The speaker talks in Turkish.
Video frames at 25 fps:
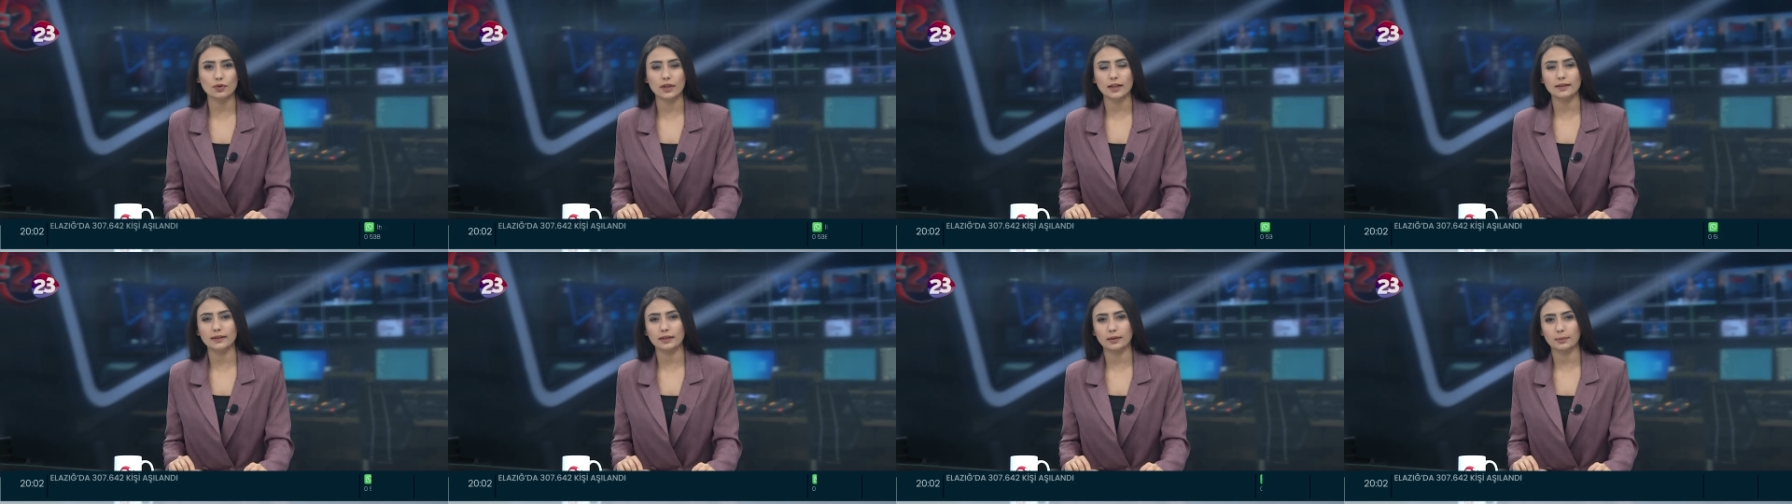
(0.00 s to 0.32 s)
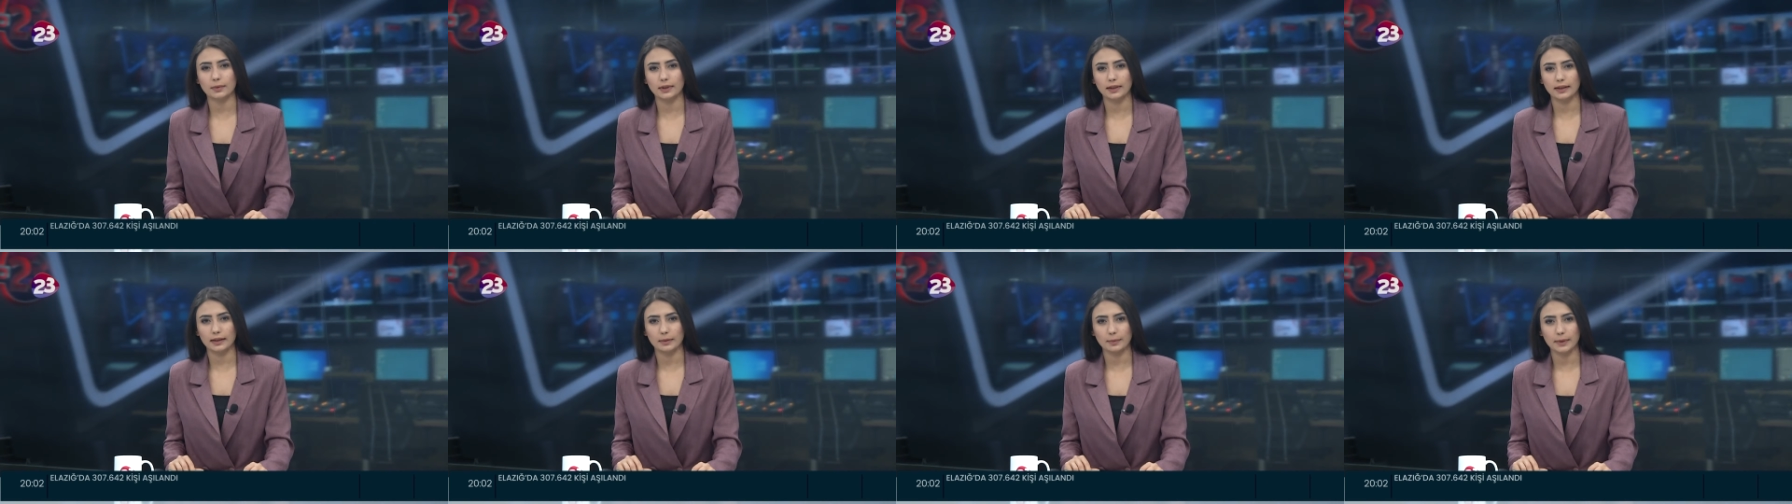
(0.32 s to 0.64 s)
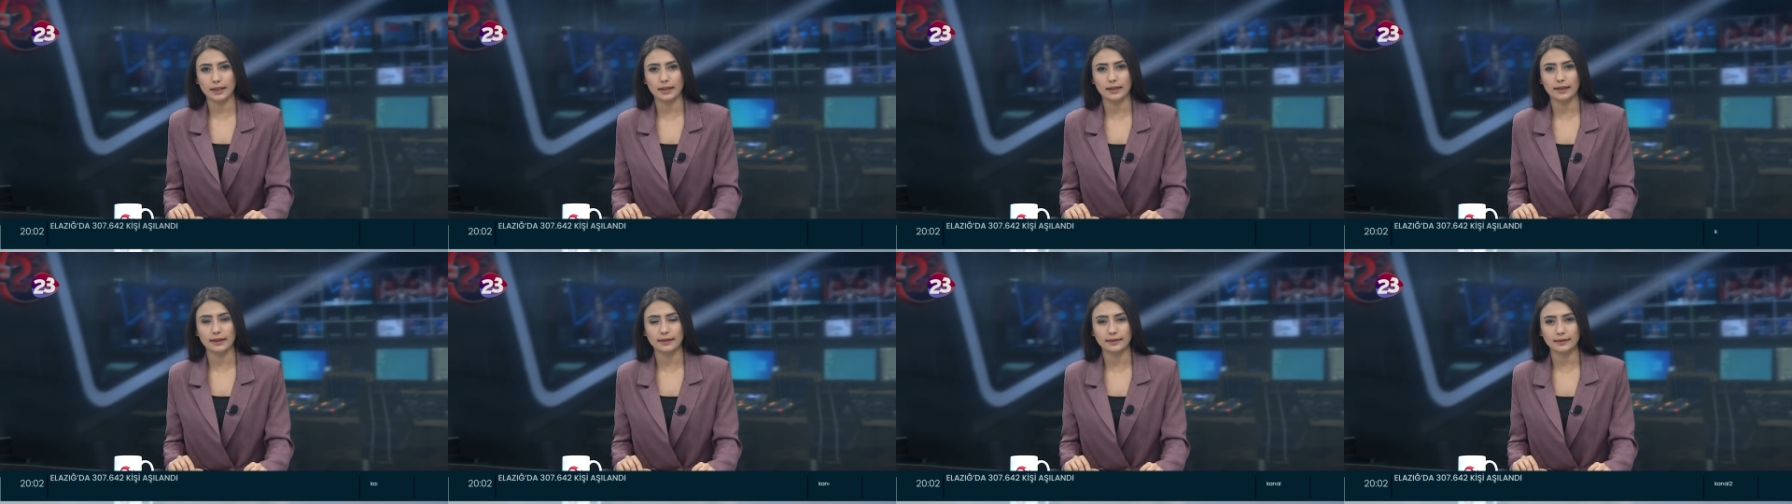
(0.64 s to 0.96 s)
etabıyla
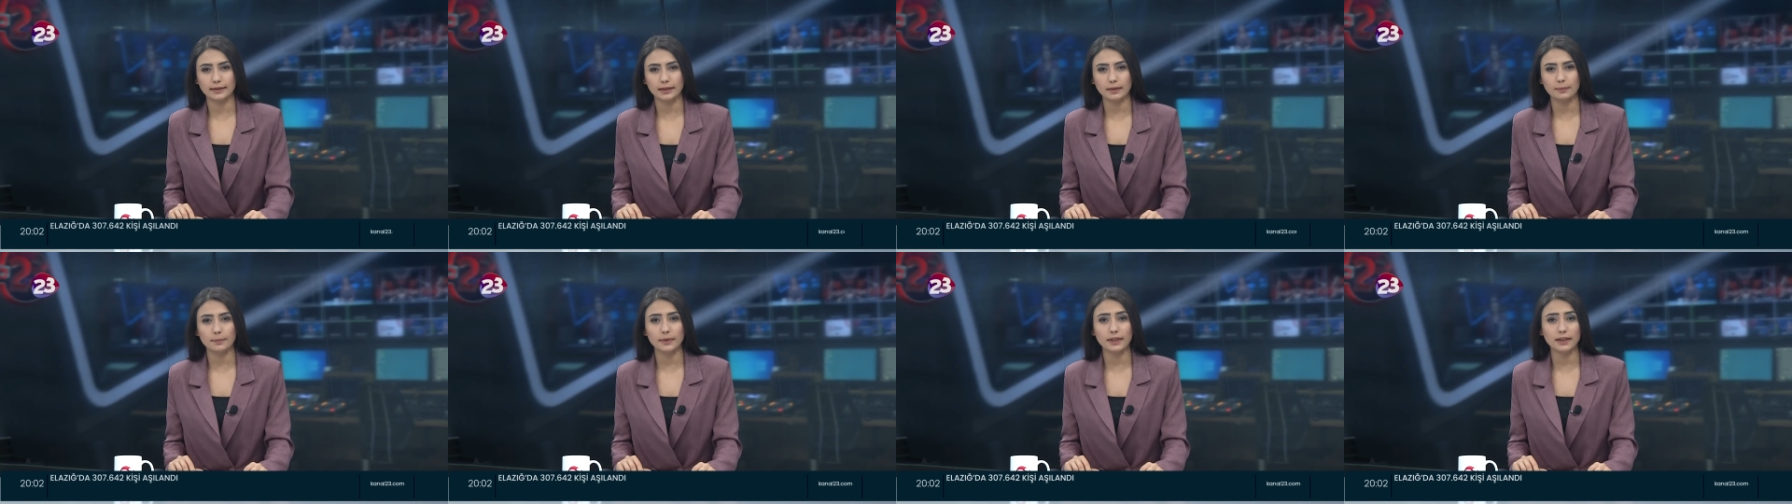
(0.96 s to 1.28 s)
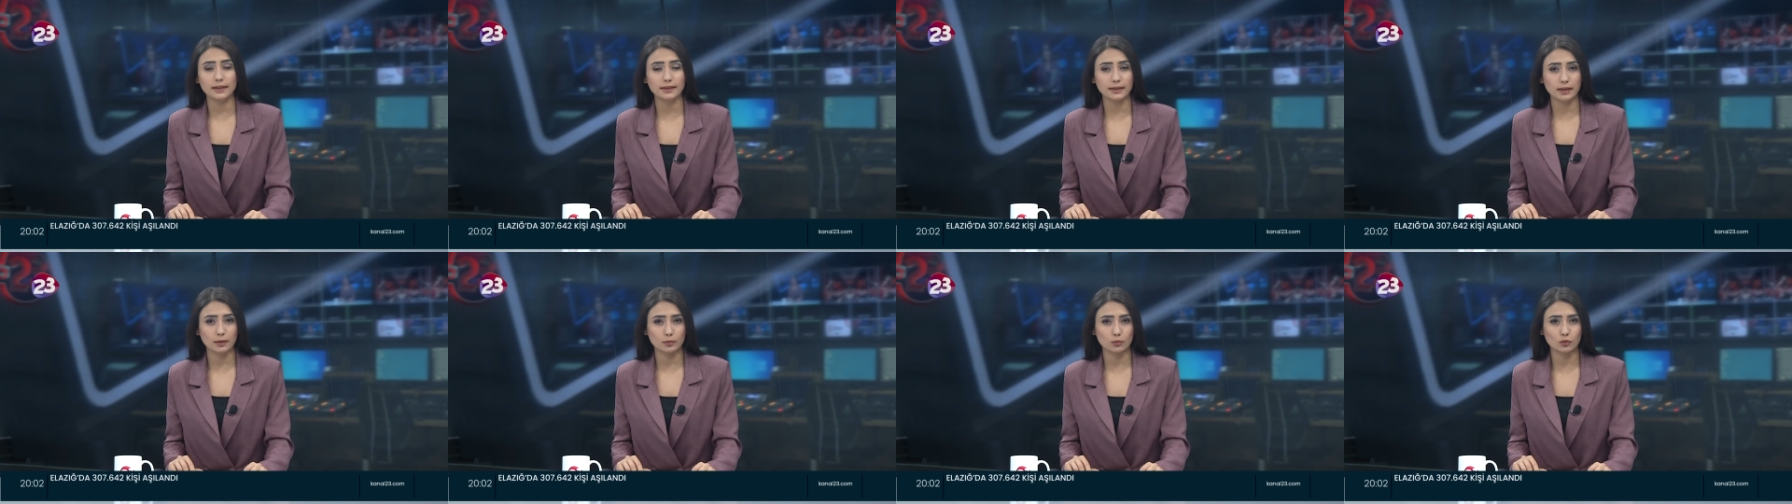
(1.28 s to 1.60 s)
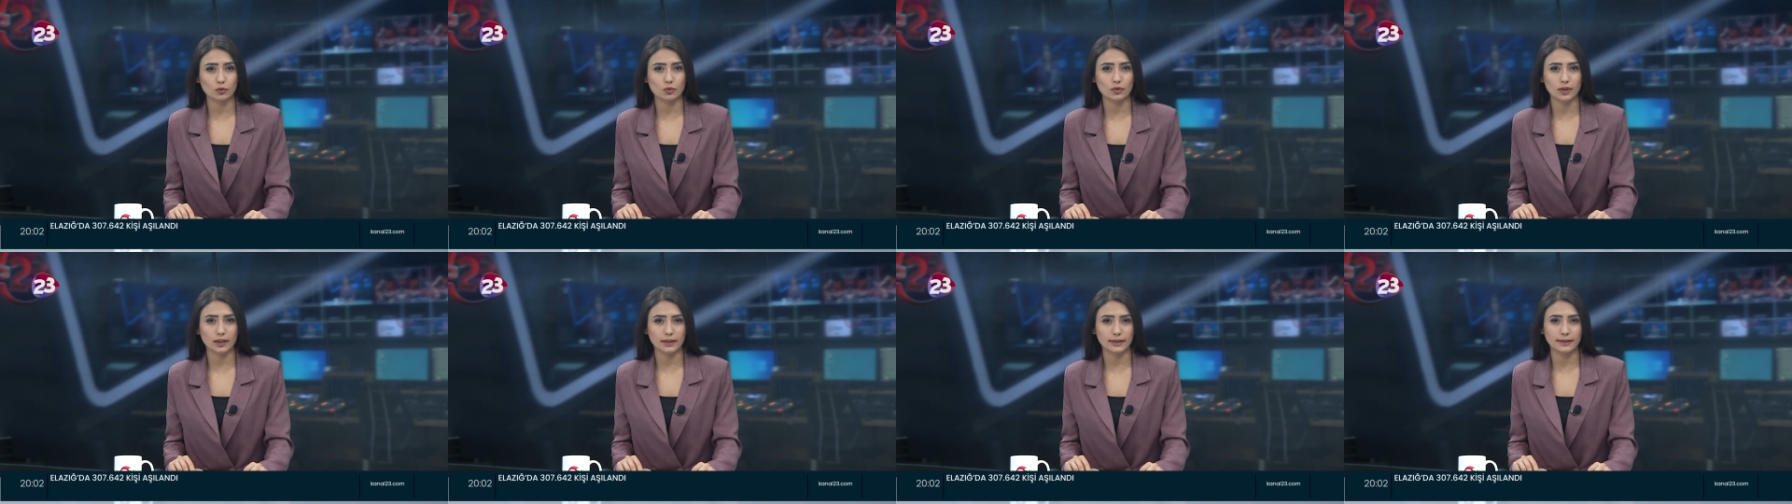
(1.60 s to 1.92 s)
birlikte 1
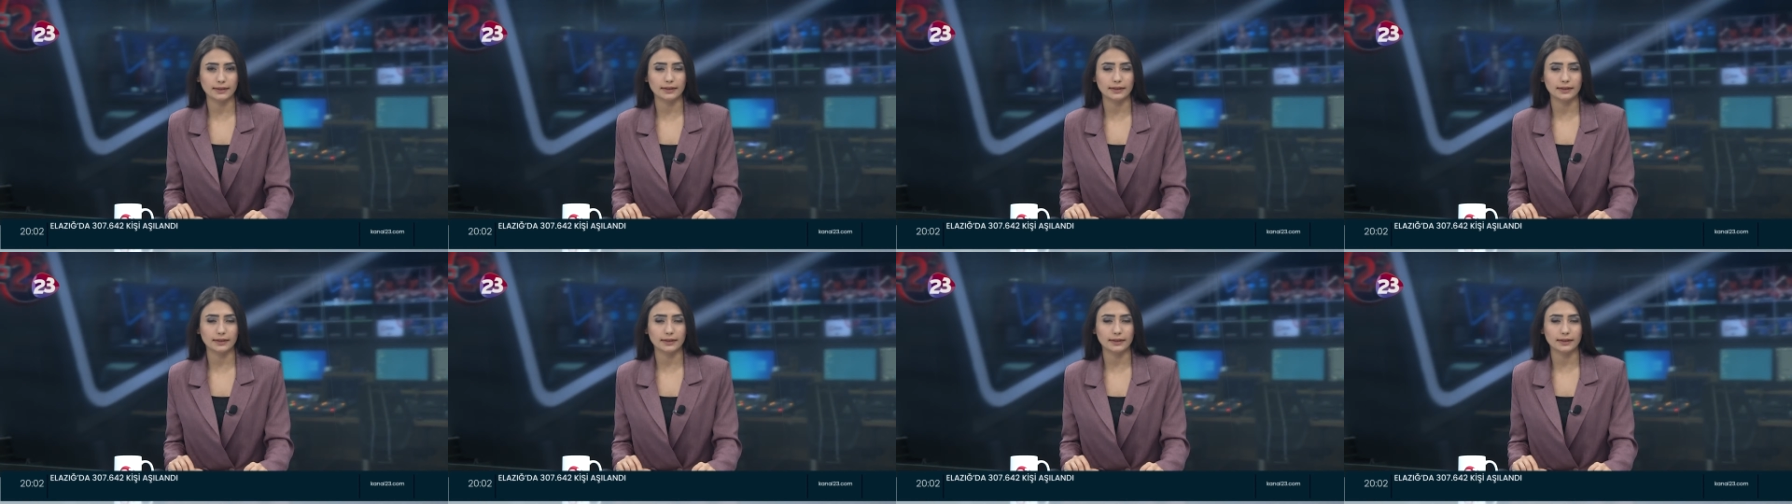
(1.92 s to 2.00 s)
Temmuz'dan